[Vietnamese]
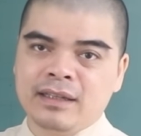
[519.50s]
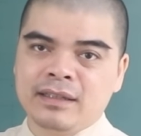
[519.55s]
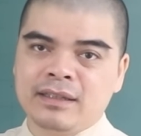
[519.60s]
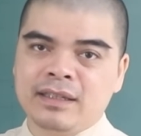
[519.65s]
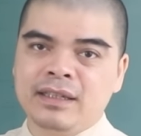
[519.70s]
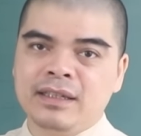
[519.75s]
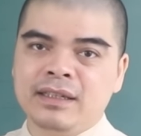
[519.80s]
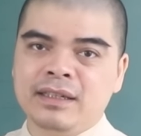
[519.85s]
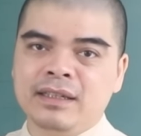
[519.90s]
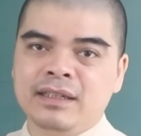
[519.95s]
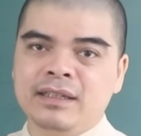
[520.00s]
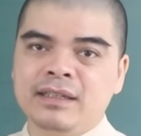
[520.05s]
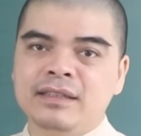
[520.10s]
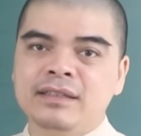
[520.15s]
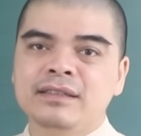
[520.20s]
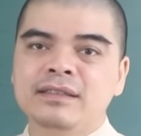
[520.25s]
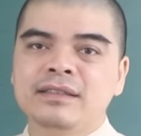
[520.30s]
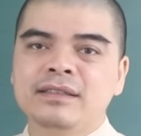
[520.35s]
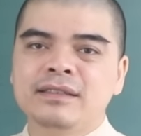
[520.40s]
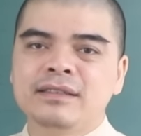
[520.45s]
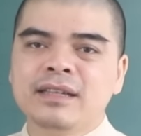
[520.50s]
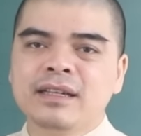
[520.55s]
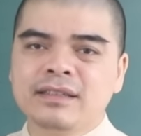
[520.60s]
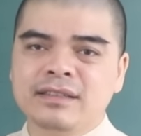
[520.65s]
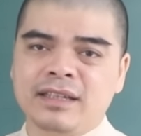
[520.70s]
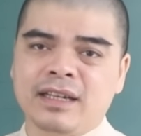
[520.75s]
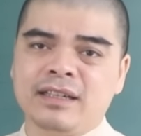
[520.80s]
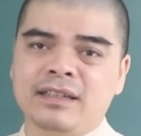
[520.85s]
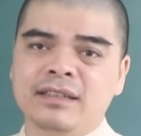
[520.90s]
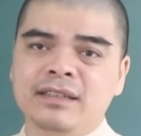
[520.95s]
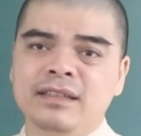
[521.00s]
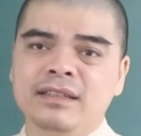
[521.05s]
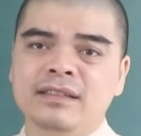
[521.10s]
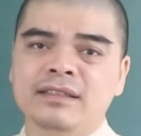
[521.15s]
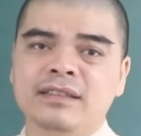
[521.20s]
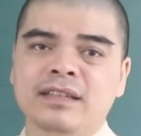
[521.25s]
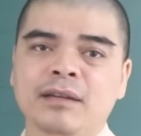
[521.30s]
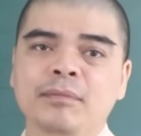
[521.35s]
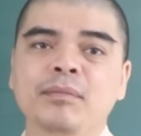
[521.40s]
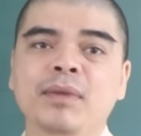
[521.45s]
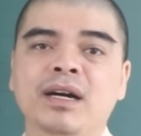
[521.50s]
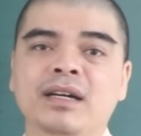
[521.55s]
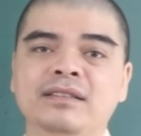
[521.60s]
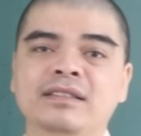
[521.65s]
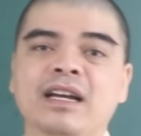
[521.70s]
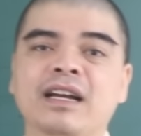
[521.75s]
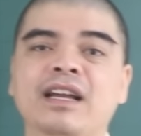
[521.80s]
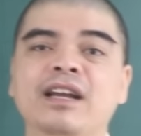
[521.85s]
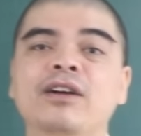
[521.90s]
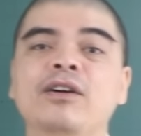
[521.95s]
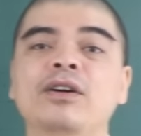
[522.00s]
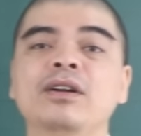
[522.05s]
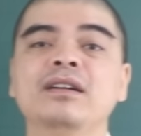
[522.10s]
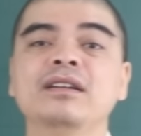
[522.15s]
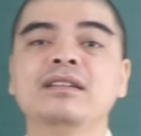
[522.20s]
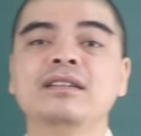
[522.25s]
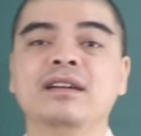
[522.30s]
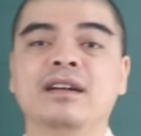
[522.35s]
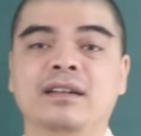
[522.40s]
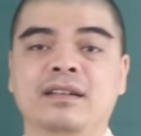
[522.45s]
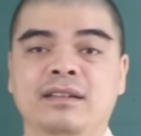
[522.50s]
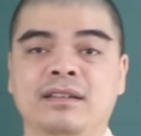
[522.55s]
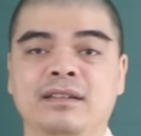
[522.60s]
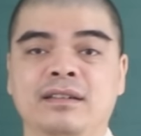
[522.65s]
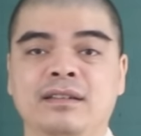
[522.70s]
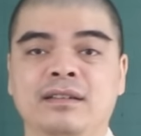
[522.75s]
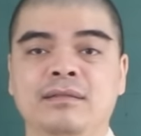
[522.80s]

thì chắc chắn sẽ mở ra cái con đường